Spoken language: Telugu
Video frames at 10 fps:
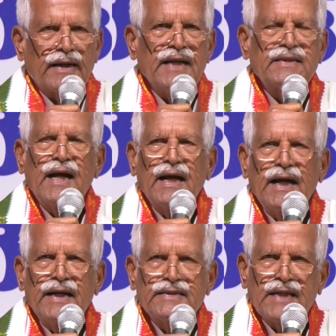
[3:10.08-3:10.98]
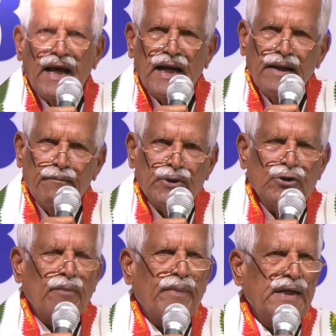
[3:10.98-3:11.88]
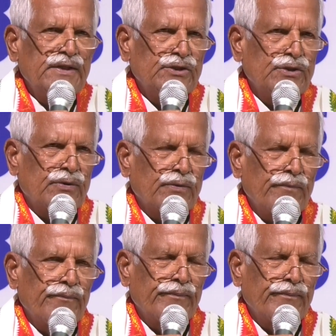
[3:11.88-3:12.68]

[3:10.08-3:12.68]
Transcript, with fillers: రైతాంగాన్ని చాలా ఇబ్బందుల పాలు చేసారు